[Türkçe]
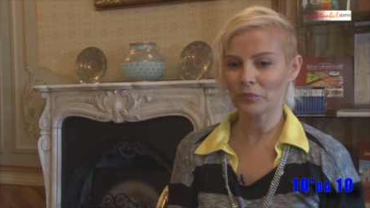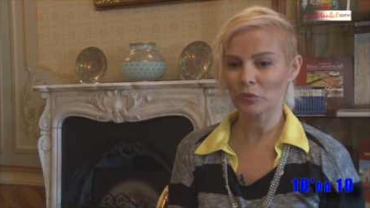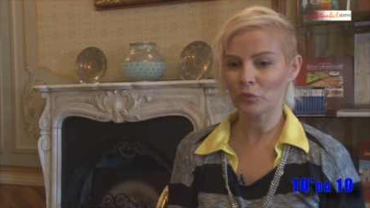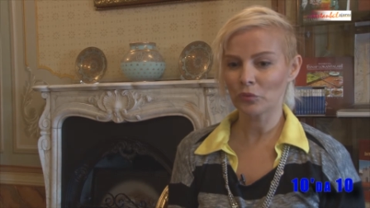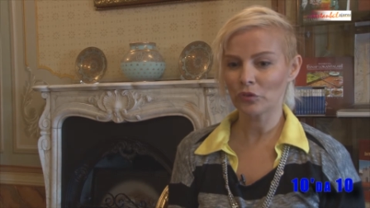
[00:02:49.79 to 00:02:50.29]

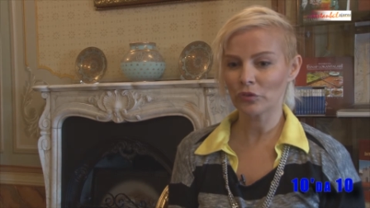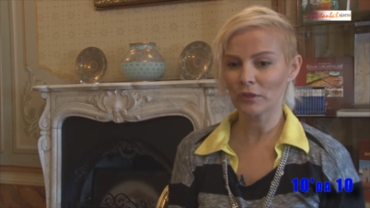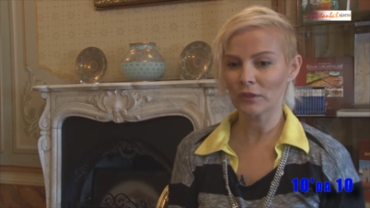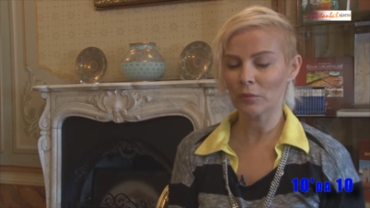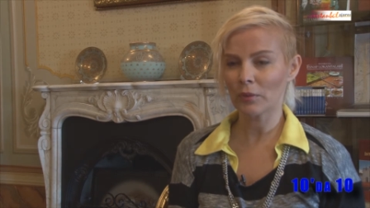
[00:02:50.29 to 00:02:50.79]
onun
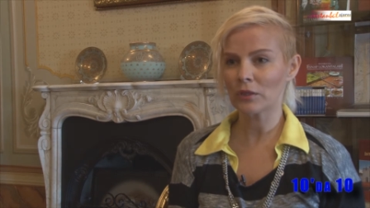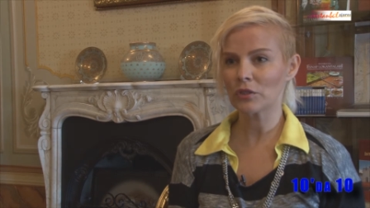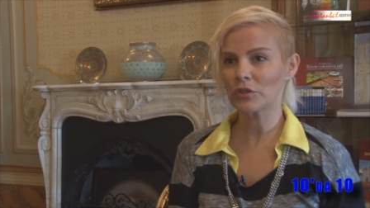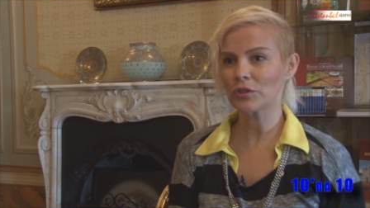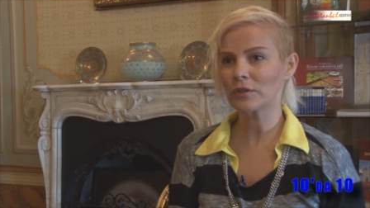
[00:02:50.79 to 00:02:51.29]
dışında
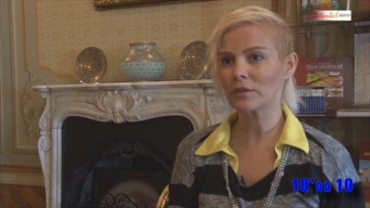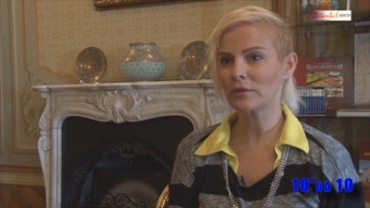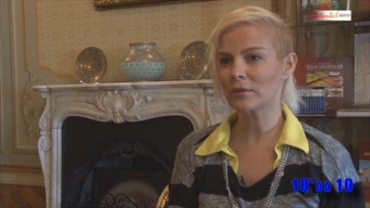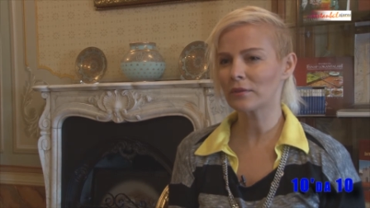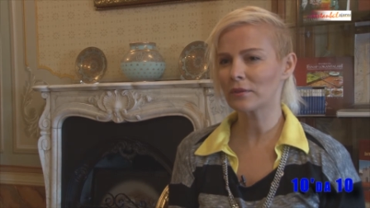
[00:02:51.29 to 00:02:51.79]
yabancı
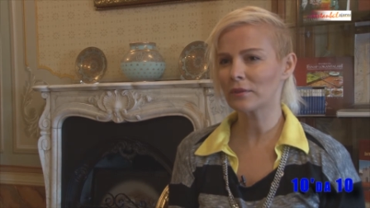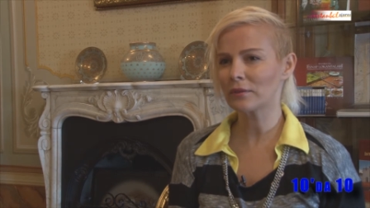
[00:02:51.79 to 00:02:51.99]
e,